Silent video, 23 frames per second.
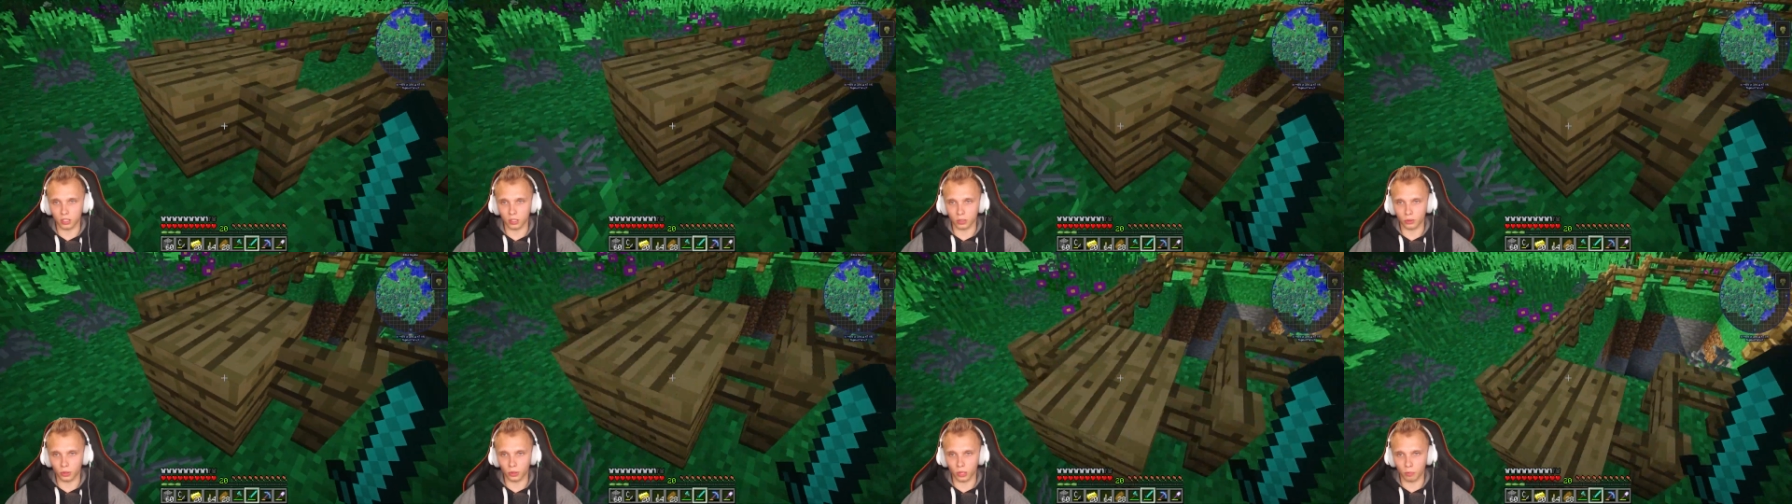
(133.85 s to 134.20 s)

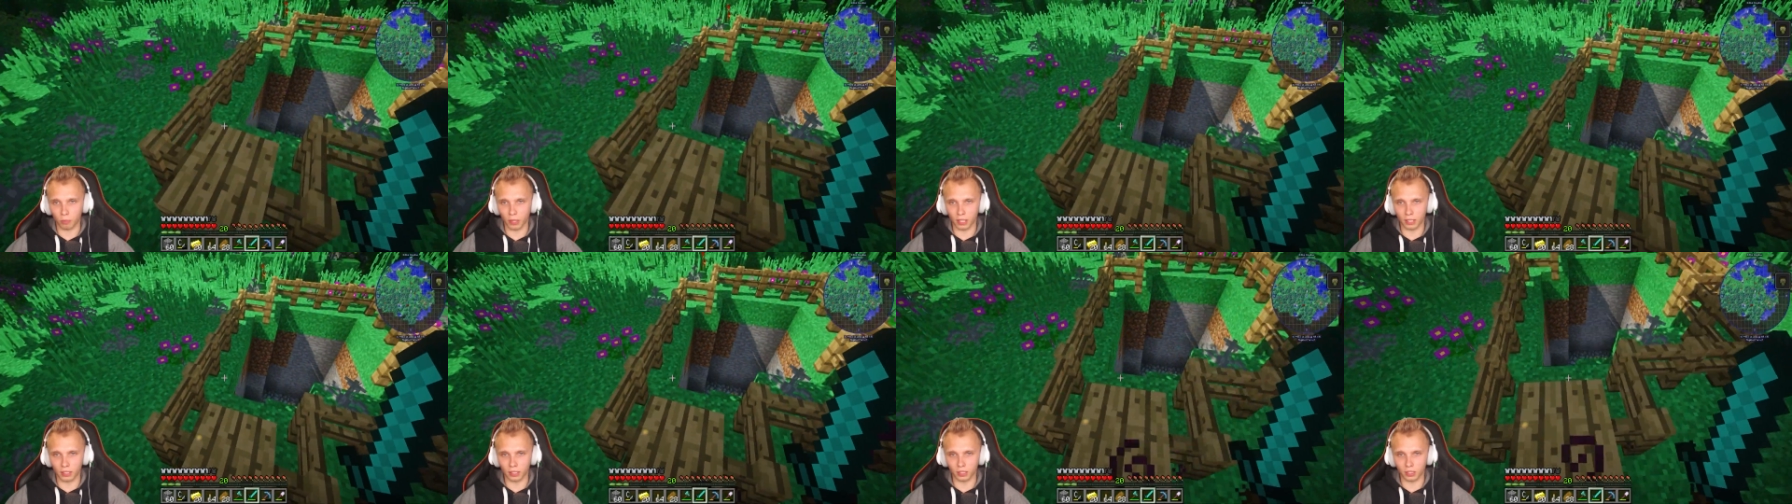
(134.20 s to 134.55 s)
że w
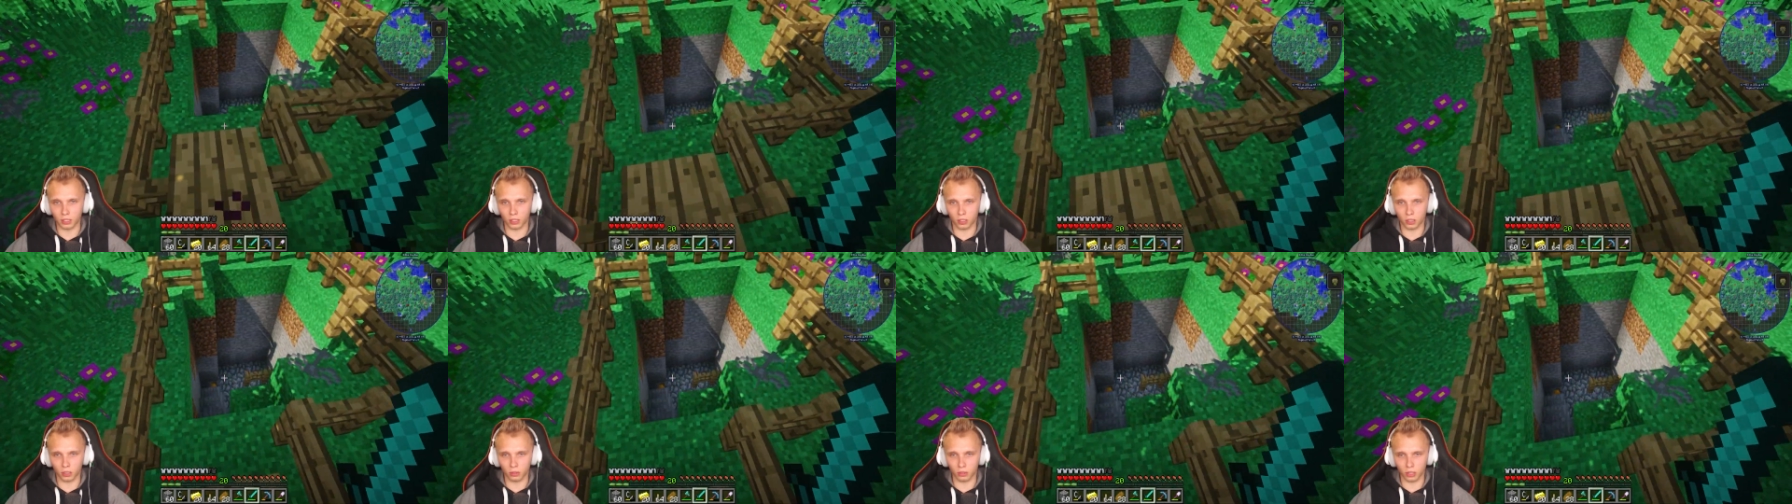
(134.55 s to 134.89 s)
kopalni
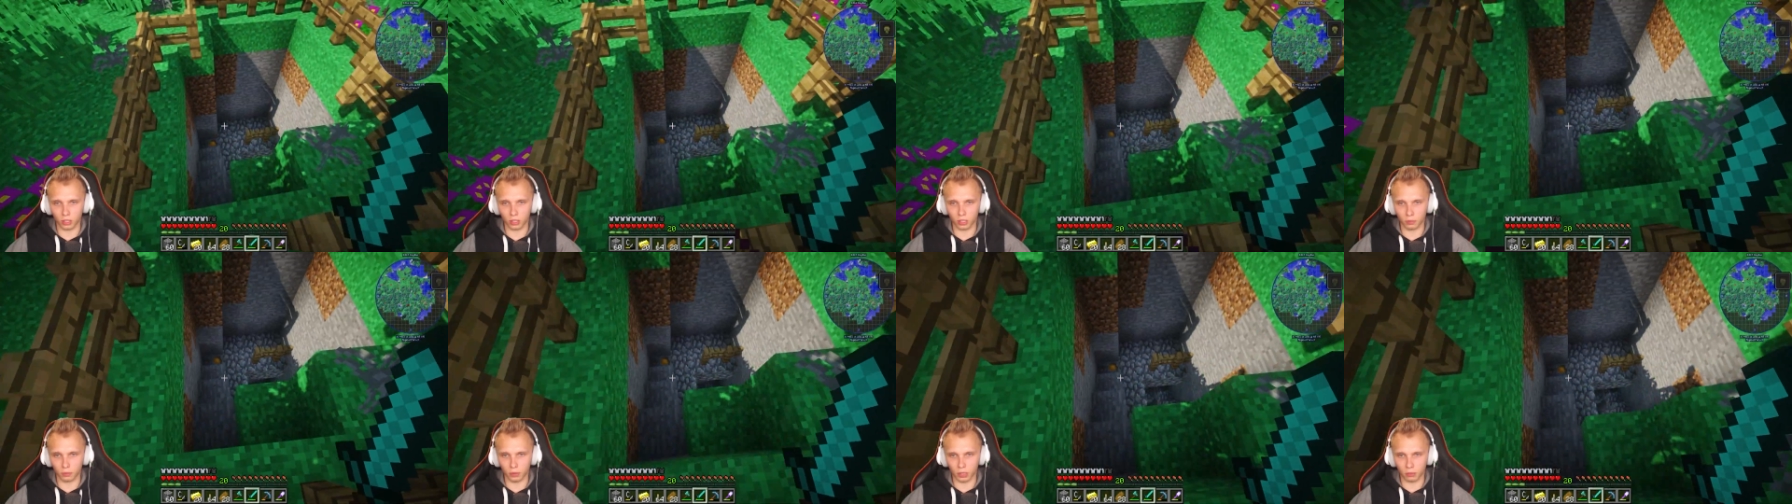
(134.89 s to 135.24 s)
cokolwiek
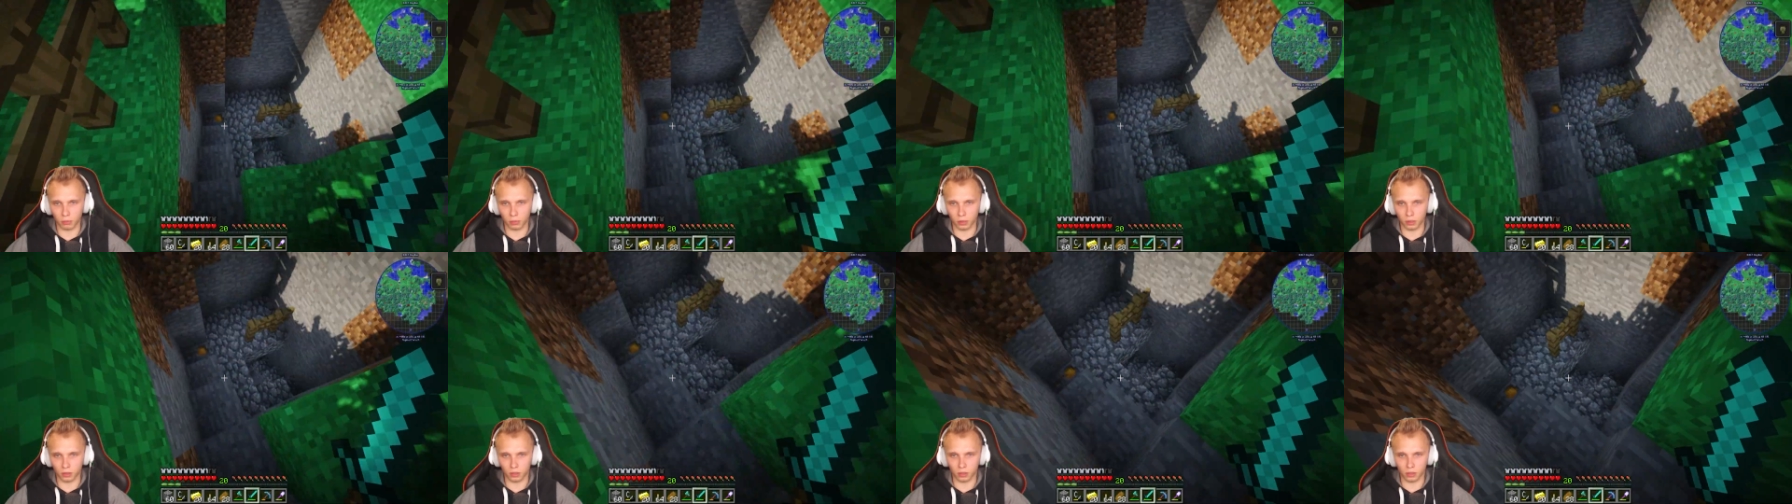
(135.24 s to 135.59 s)
się
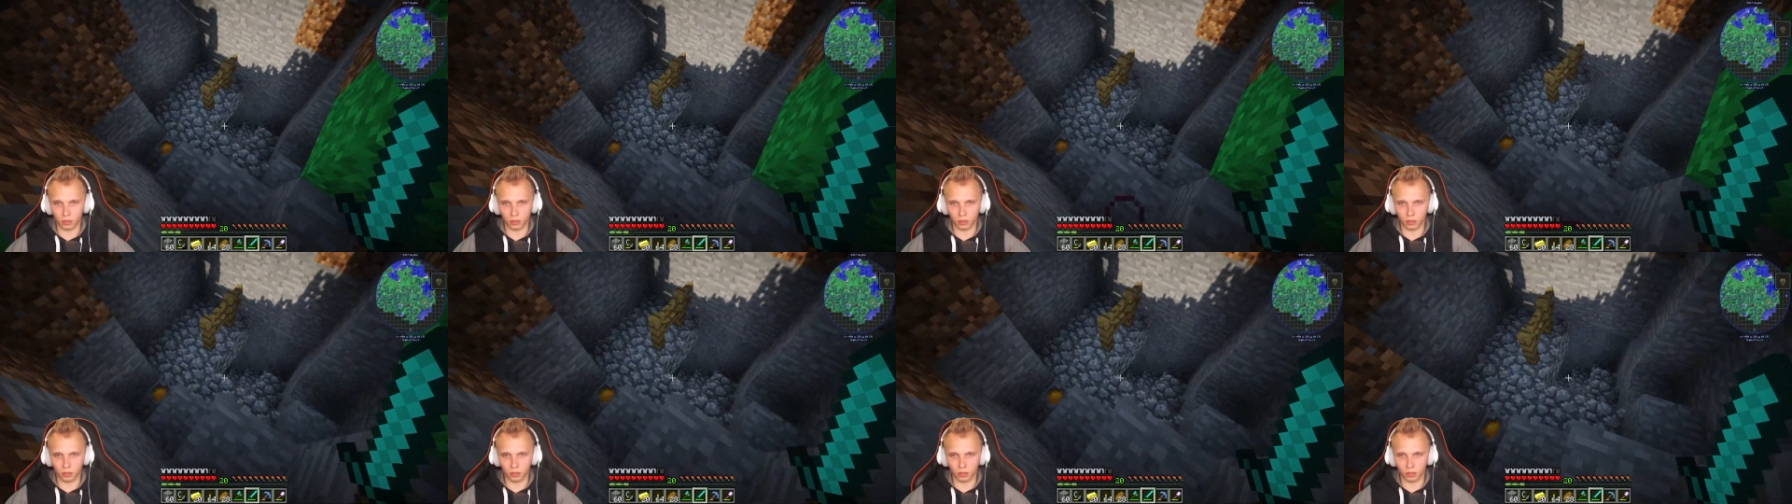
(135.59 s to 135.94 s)
jakby
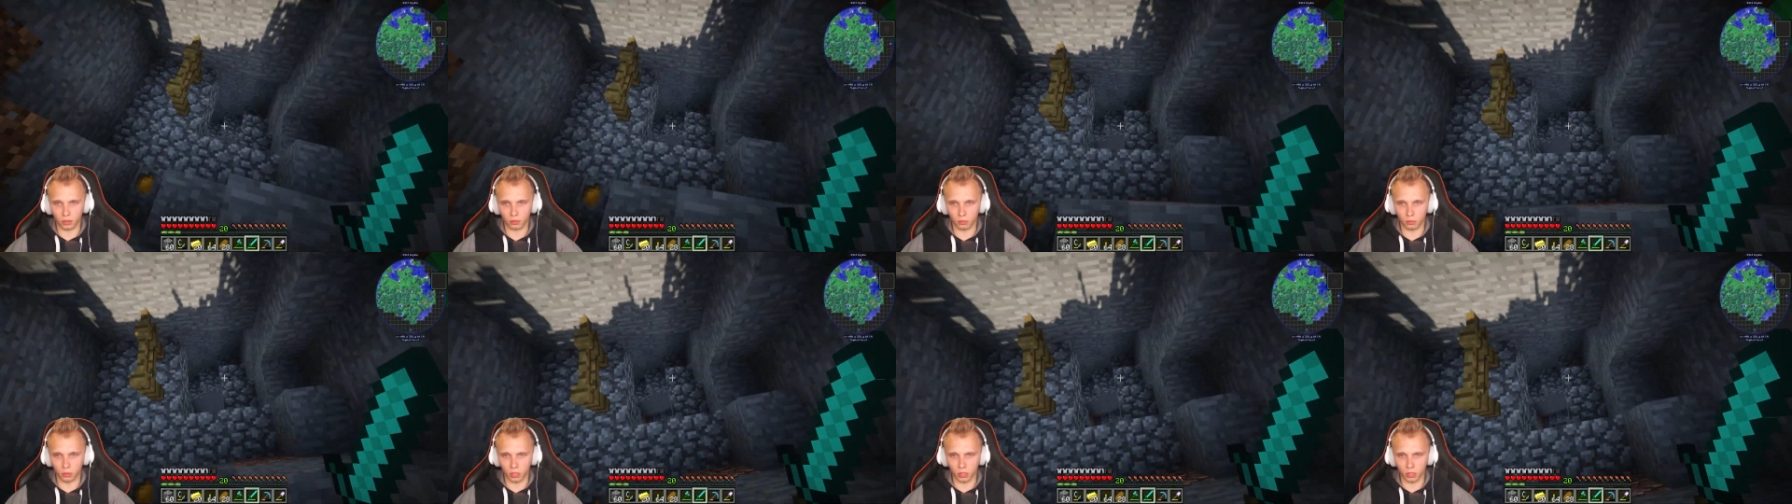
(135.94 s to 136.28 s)

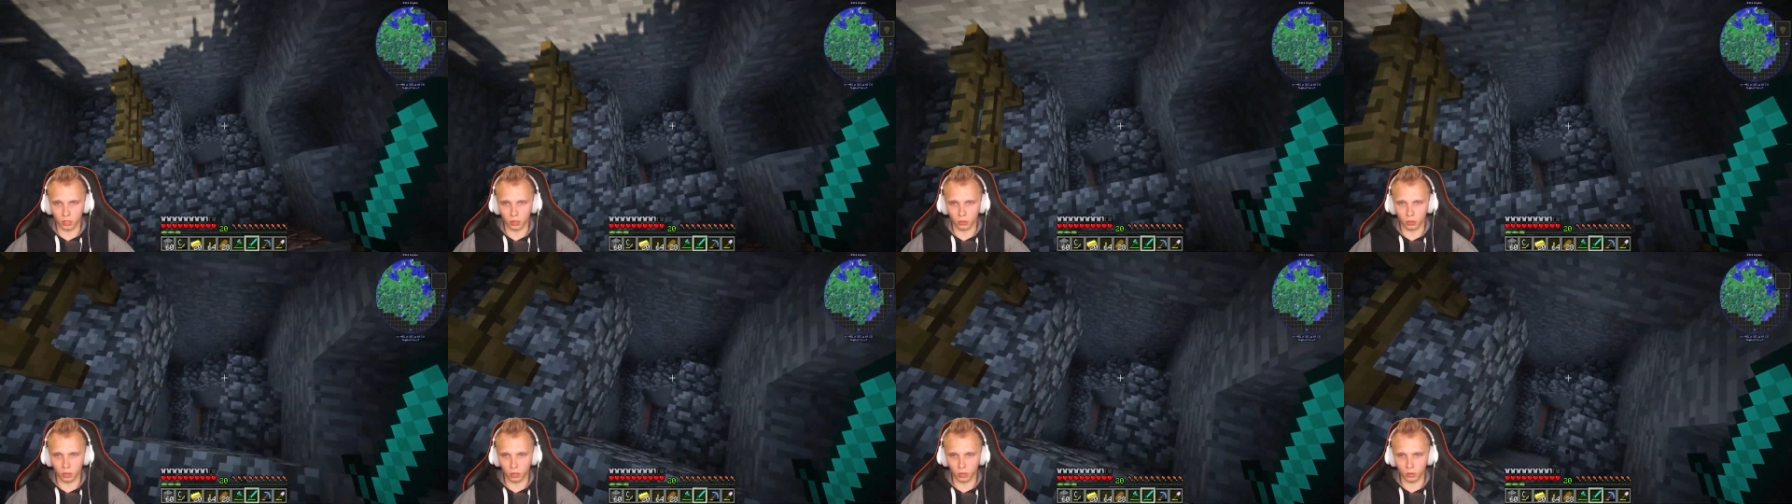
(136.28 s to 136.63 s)

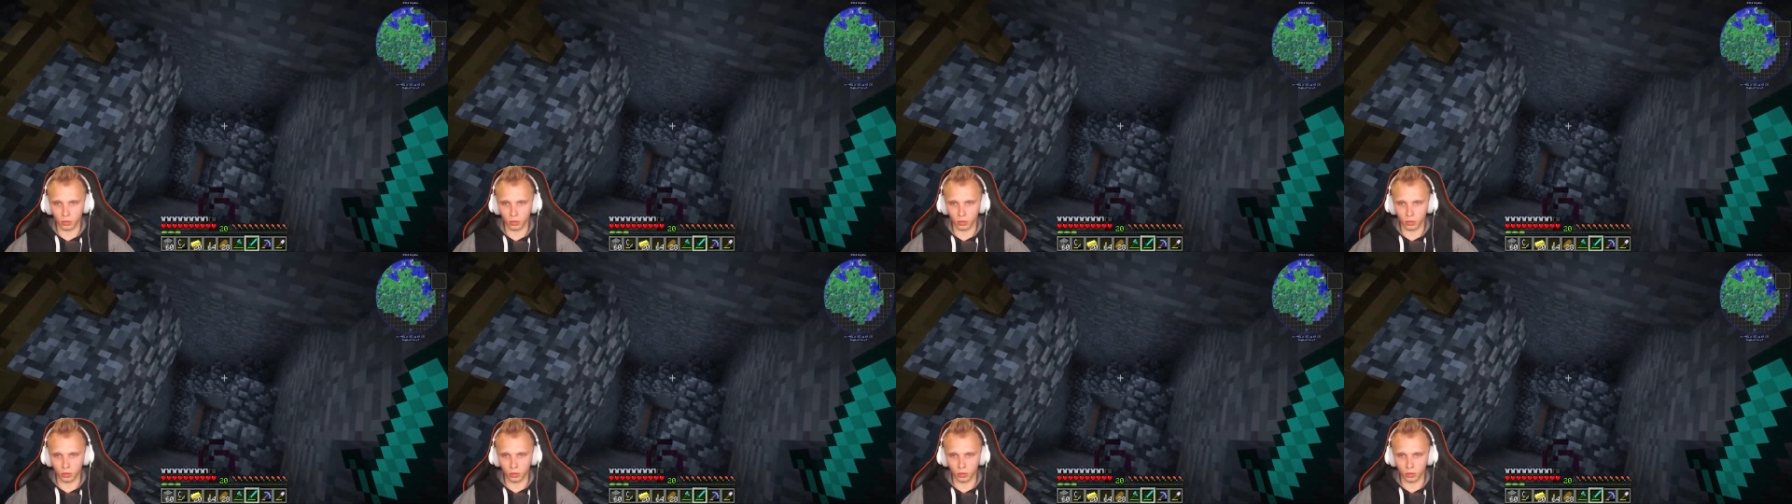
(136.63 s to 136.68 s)
zmieniło?